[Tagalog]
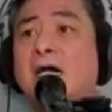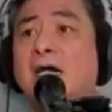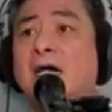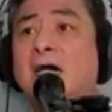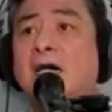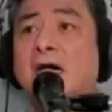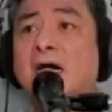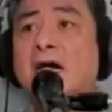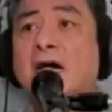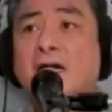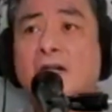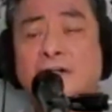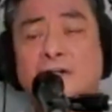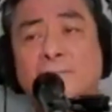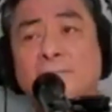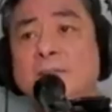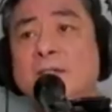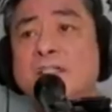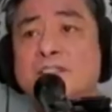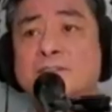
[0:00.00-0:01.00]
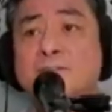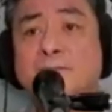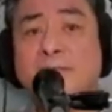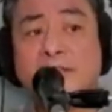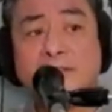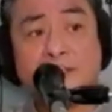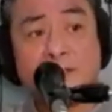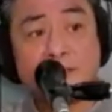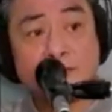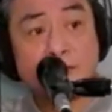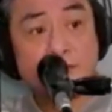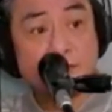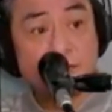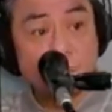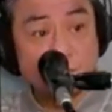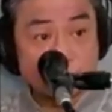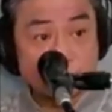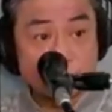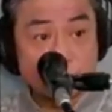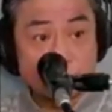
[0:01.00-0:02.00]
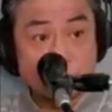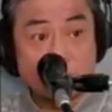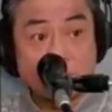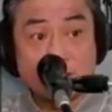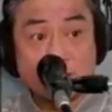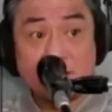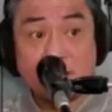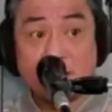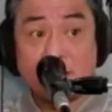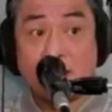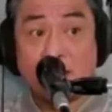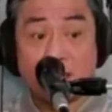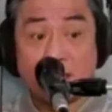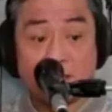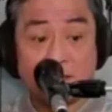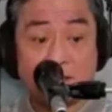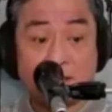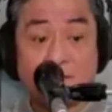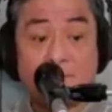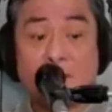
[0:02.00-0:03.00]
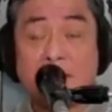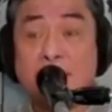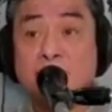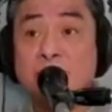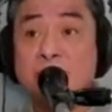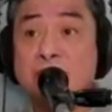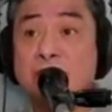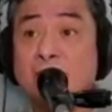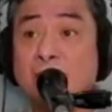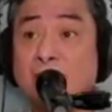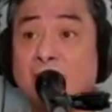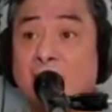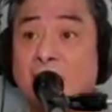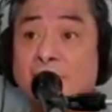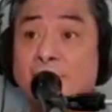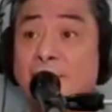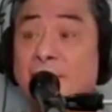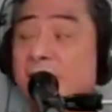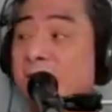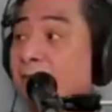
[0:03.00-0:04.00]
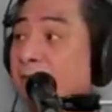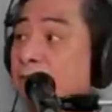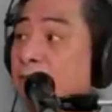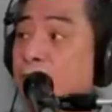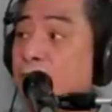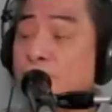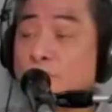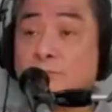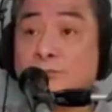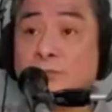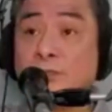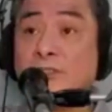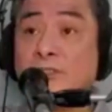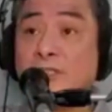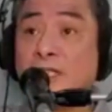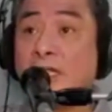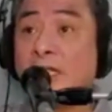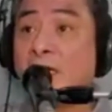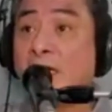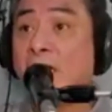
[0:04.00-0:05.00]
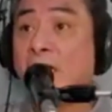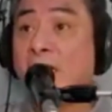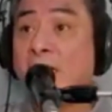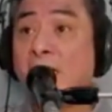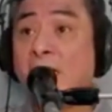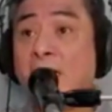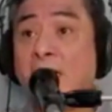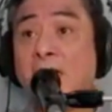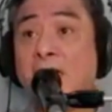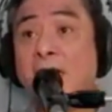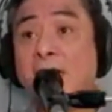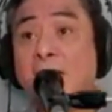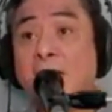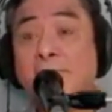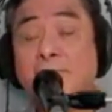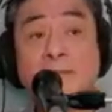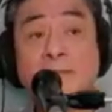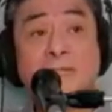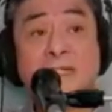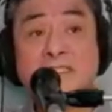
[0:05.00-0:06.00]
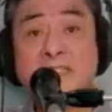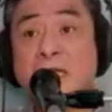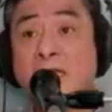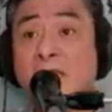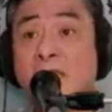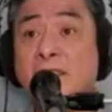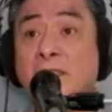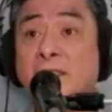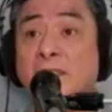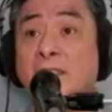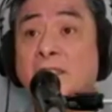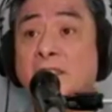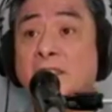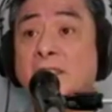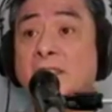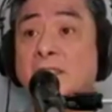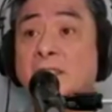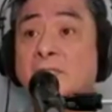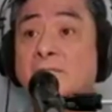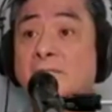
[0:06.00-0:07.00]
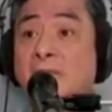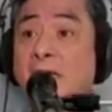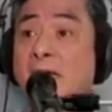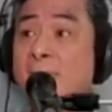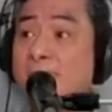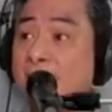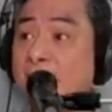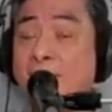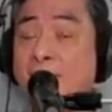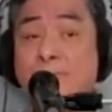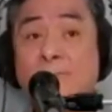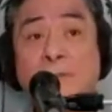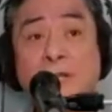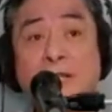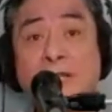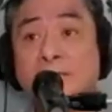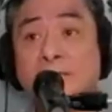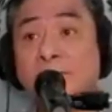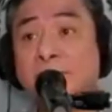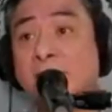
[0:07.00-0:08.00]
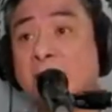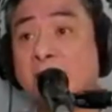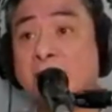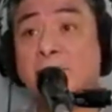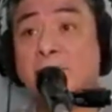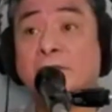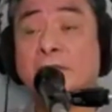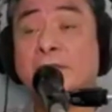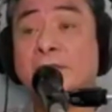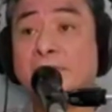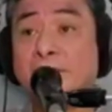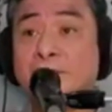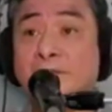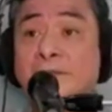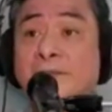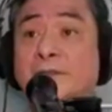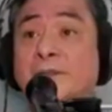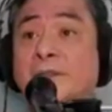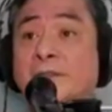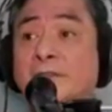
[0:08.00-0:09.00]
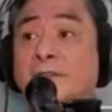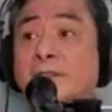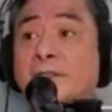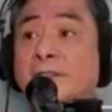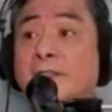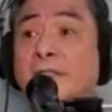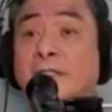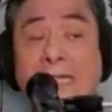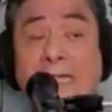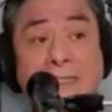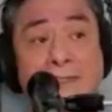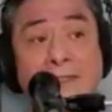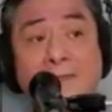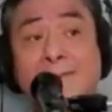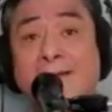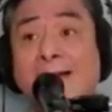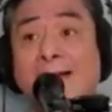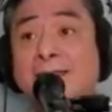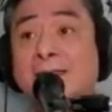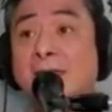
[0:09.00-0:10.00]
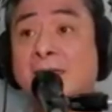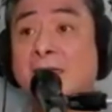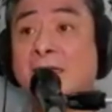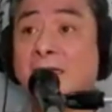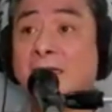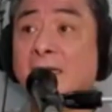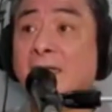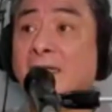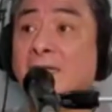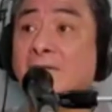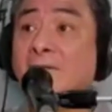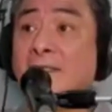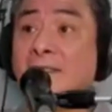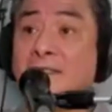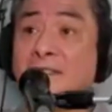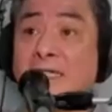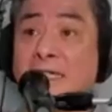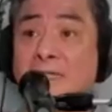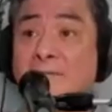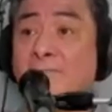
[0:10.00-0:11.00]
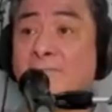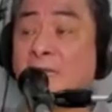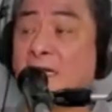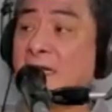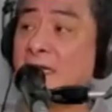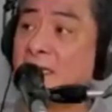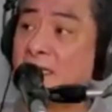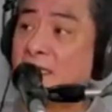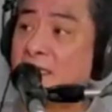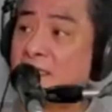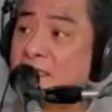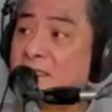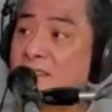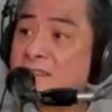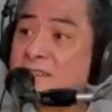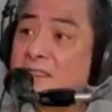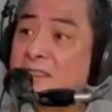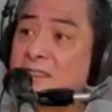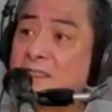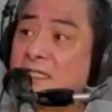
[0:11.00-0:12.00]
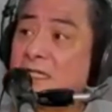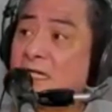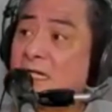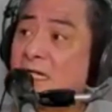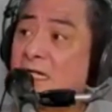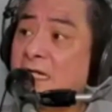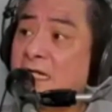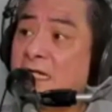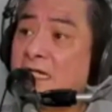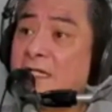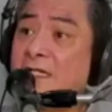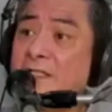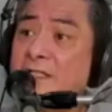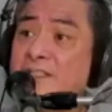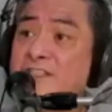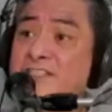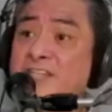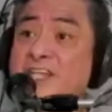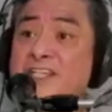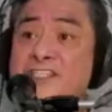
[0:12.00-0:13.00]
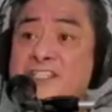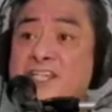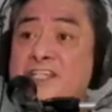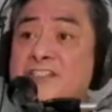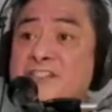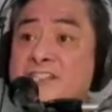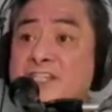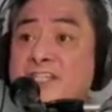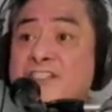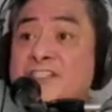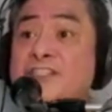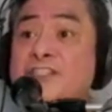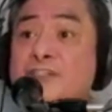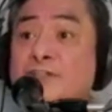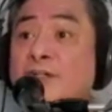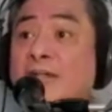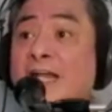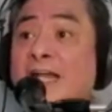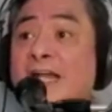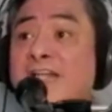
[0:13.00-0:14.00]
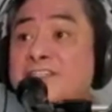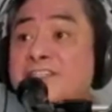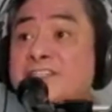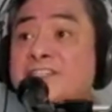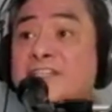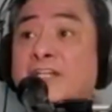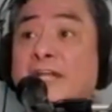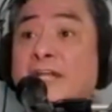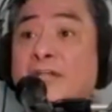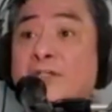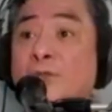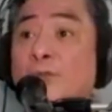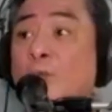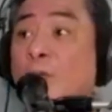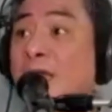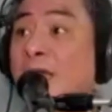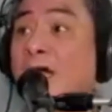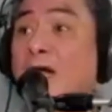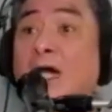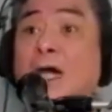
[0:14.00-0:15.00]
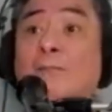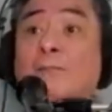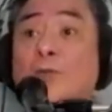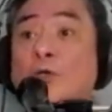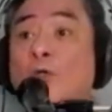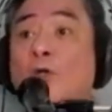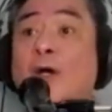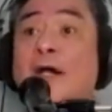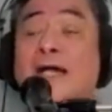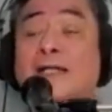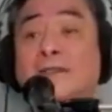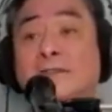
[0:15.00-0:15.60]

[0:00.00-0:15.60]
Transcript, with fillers: accomplishment nito, sinusulat nila yan, di ba, dun sa mga pinamumudmud nilang uh, babasahin. Mga pamphlet, mga kung ano-ano, gagawa nila ng kwanyan, pa, uh, isa-sensationalize nila yung walang kabuluhan.